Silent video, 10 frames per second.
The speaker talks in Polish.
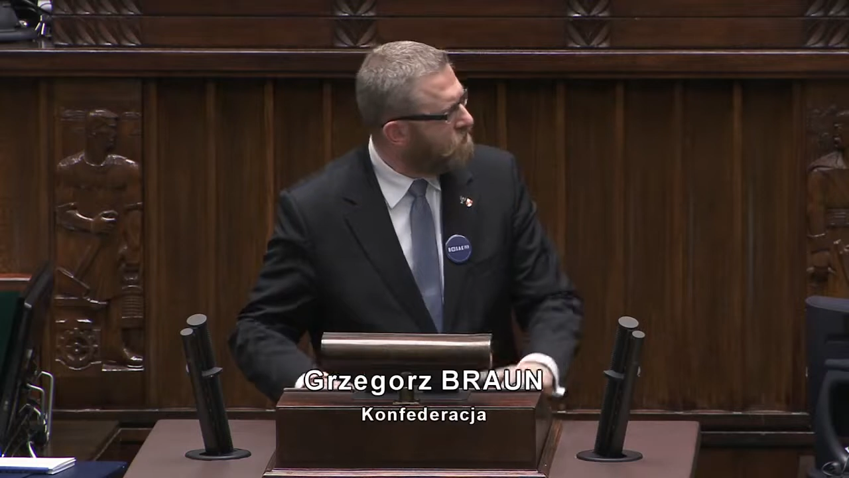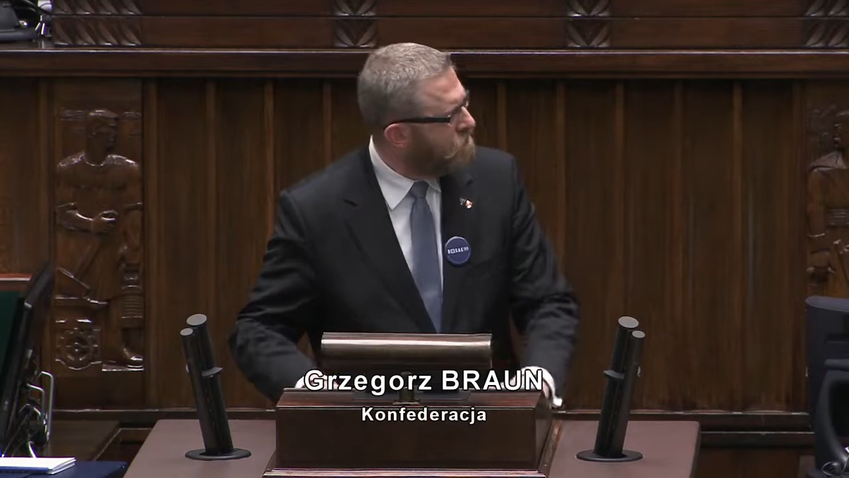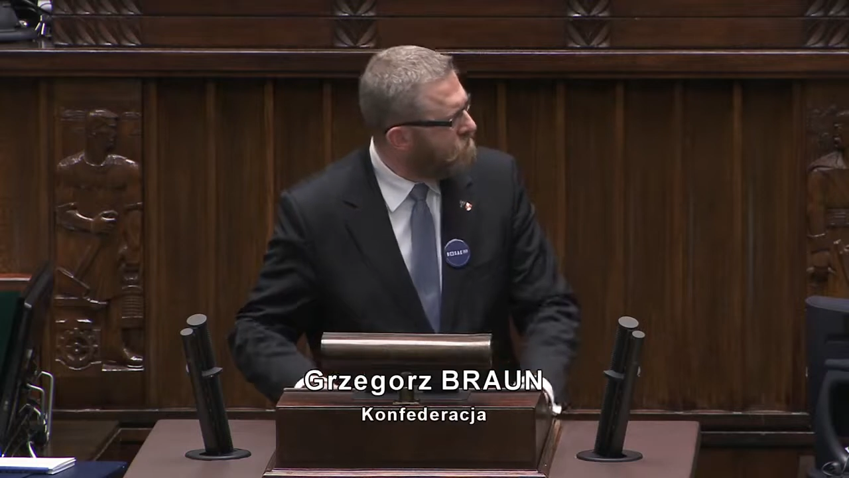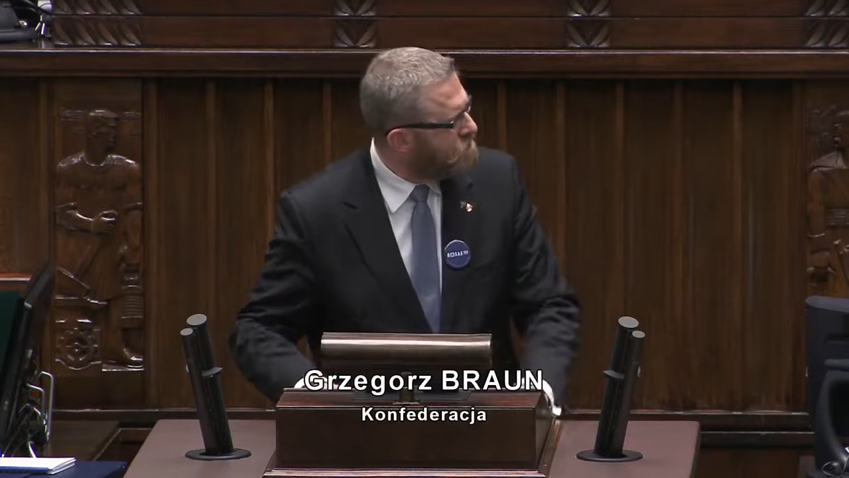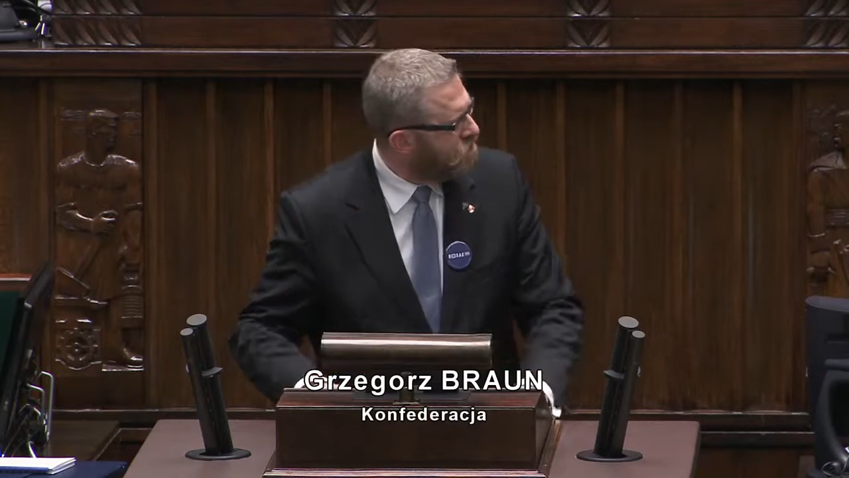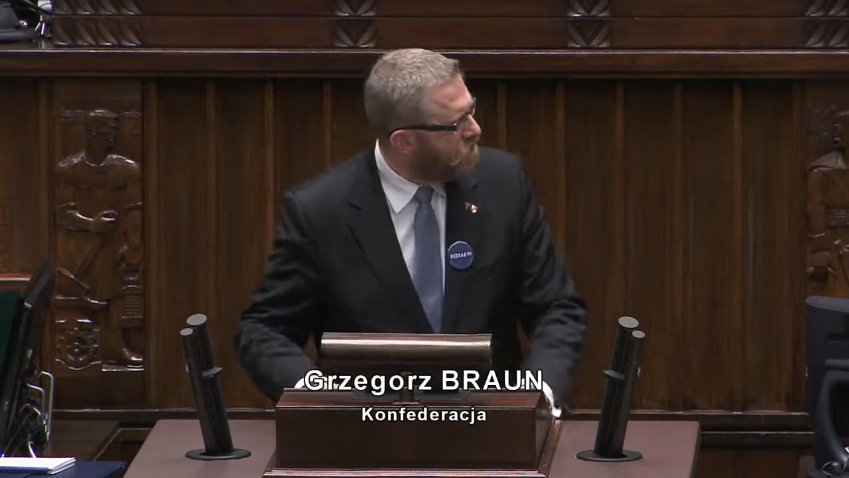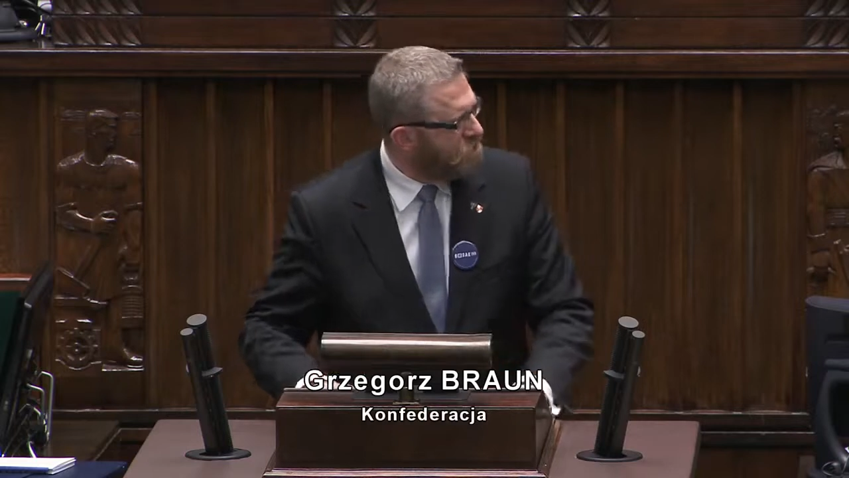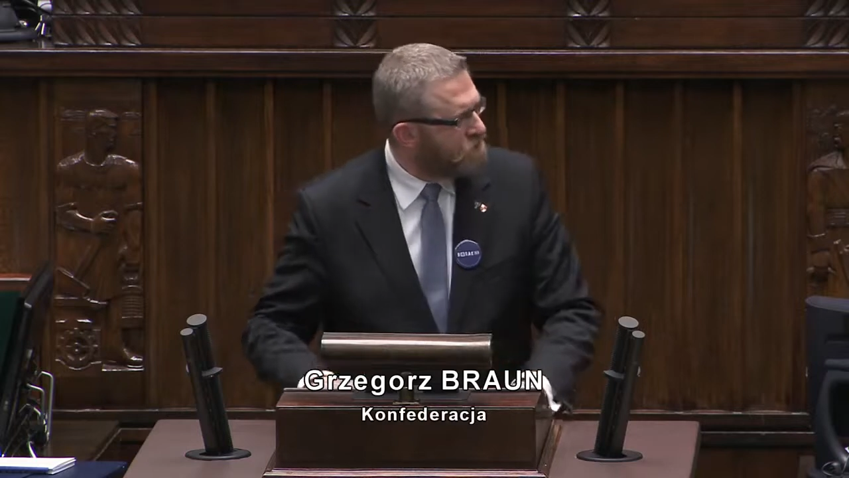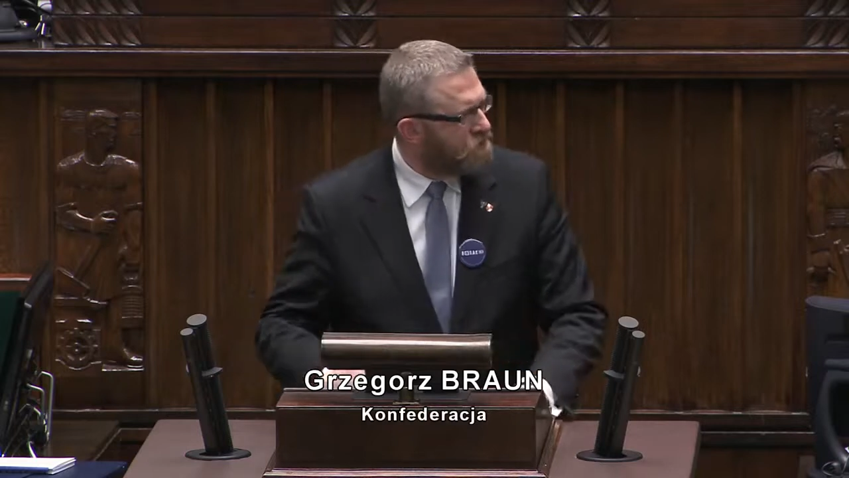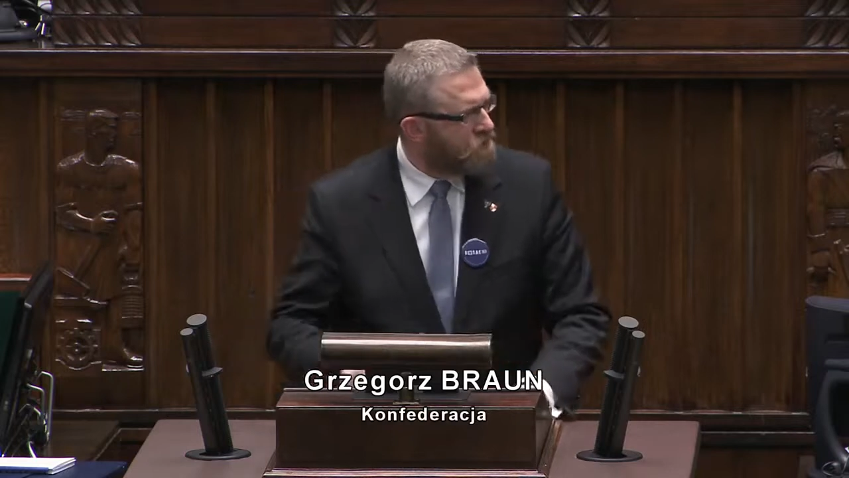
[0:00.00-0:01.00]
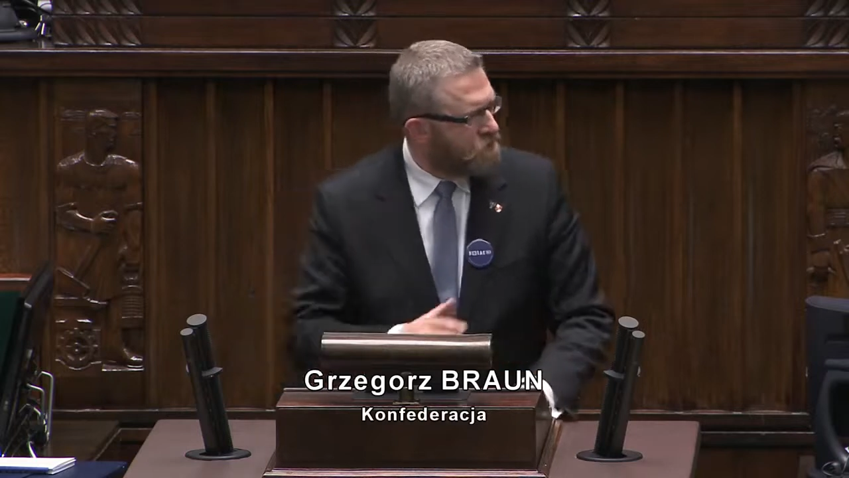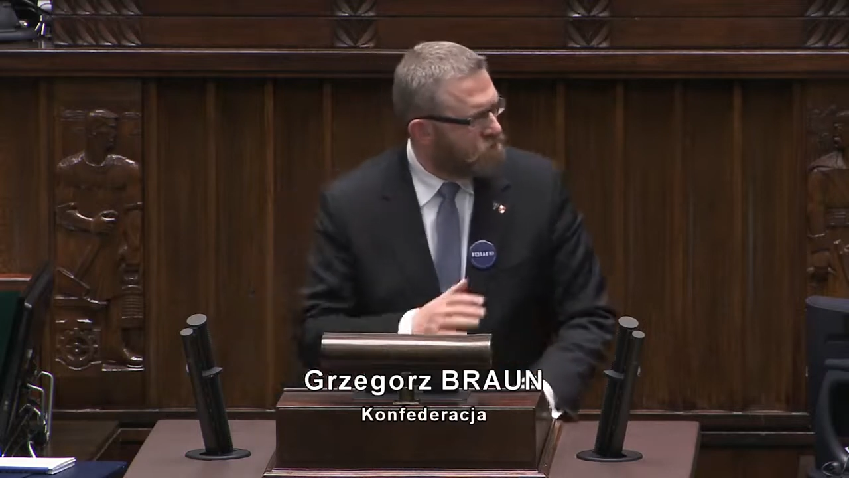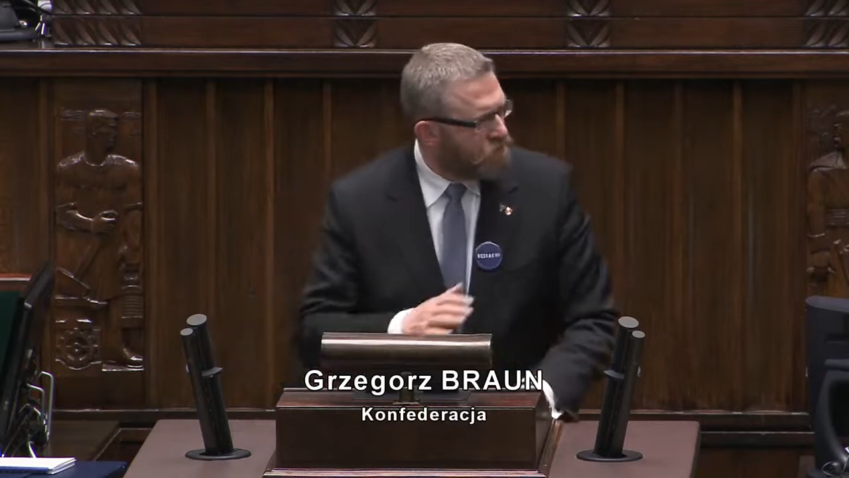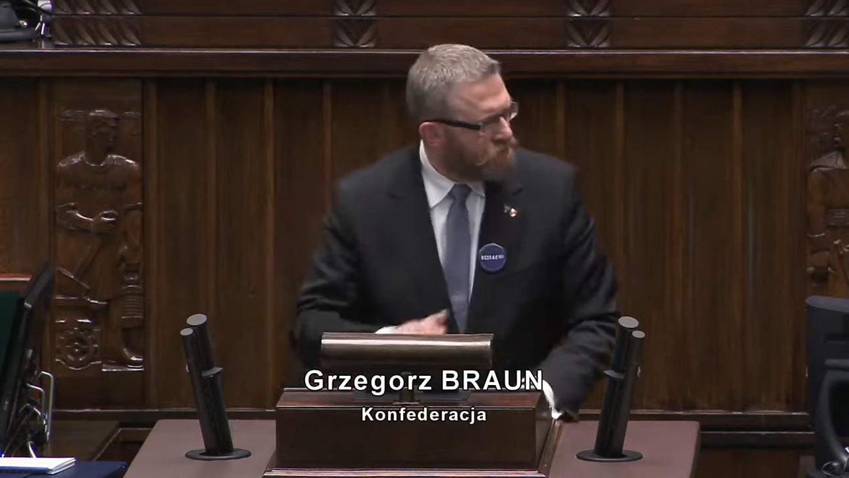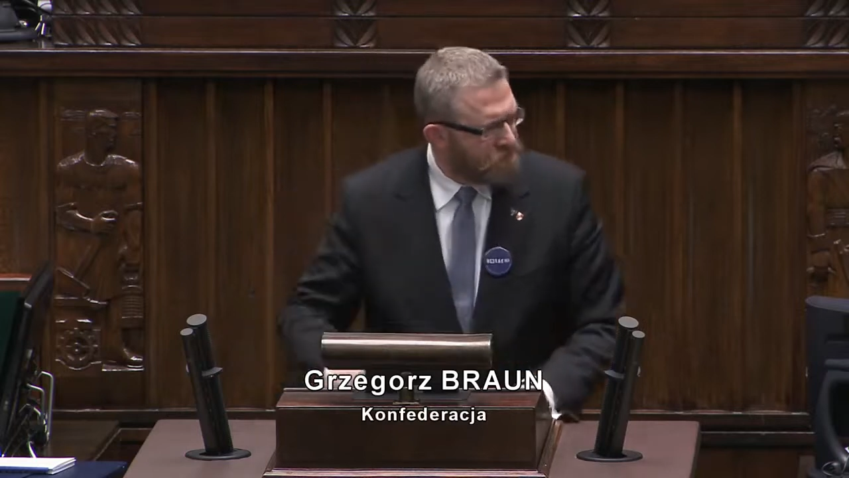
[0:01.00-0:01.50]
nic ująć
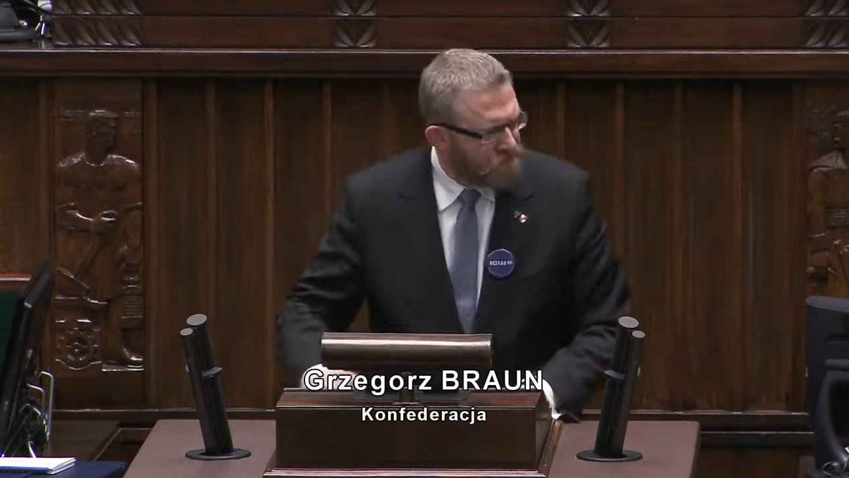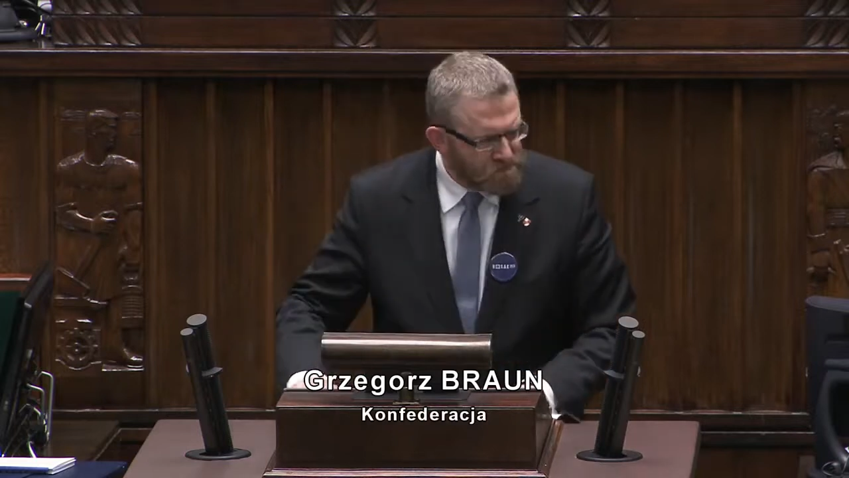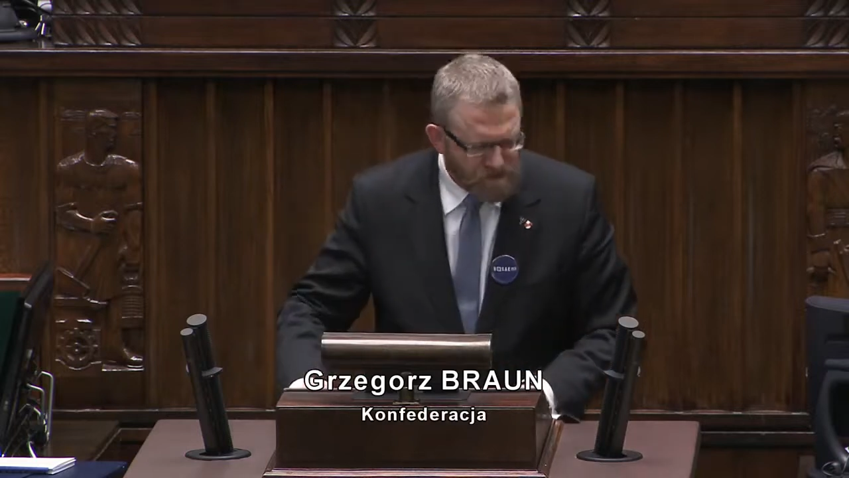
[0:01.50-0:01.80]
po tym,